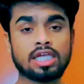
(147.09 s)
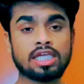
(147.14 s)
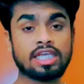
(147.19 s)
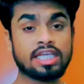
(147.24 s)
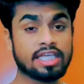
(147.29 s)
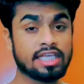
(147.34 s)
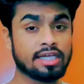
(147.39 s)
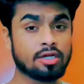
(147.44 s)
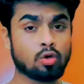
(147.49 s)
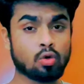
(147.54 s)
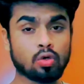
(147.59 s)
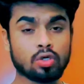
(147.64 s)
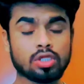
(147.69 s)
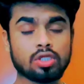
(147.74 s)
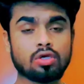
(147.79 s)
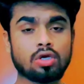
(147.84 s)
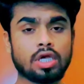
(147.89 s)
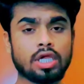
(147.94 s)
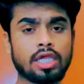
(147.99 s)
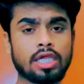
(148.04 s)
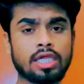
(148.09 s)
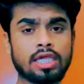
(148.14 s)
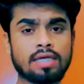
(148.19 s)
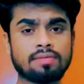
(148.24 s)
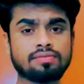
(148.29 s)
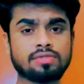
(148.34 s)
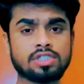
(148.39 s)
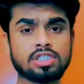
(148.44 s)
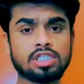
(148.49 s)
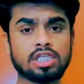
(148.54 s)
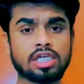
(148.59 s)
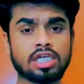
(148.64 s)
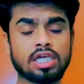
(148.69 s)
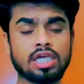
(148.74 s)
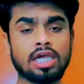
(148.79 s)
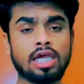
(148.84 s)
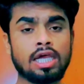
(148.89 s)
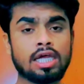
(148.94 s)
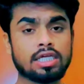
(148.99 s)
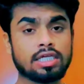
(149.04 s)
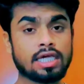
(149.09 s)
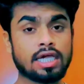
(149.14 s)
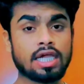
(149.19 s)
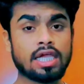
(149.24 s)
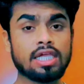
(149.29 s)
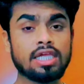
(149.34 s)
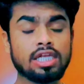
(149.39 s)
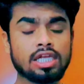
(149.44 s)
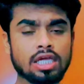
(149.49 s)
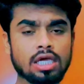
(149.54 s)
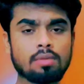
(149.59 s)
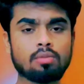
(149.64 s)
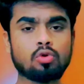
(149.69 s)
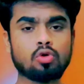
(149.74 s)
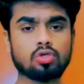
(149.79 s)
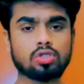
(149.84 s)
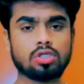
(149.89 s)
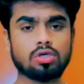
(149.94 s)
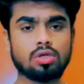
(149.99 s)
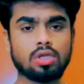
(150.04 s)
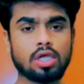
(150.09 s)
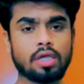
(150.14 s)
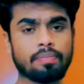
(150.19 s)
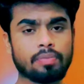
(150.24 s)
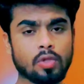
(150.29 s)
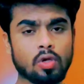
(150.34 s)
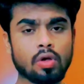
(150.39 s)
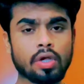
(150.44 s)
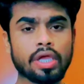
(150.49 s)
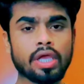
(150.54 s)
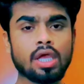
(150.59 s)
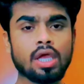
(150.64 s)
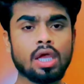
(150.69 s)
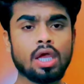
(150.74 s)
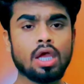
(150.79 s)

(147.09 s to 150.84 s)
কি কি করতে হয় এই অ্যাপসটি থেকে টাকা ইনকাম করতে হলে ওকে